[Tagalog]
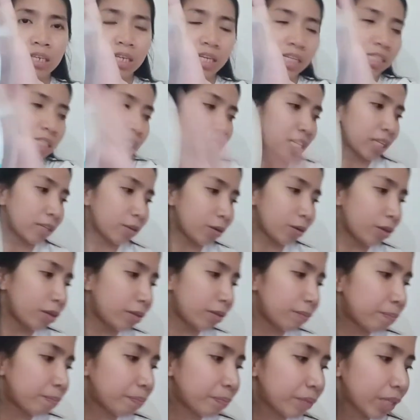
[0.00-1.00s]
skin oil.
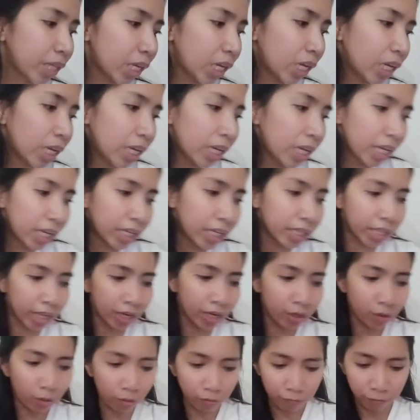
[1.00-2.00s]
And
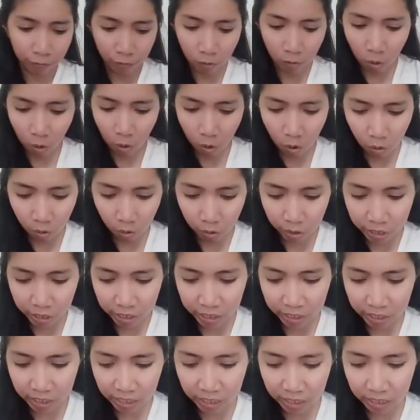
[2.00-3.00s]
then, of
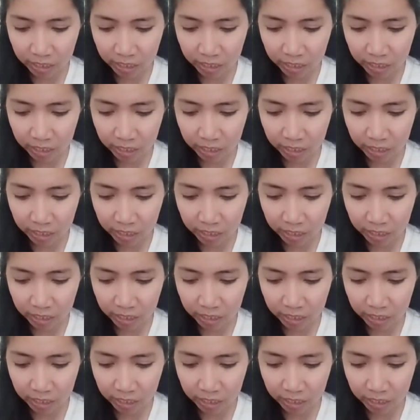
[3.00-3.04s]
course,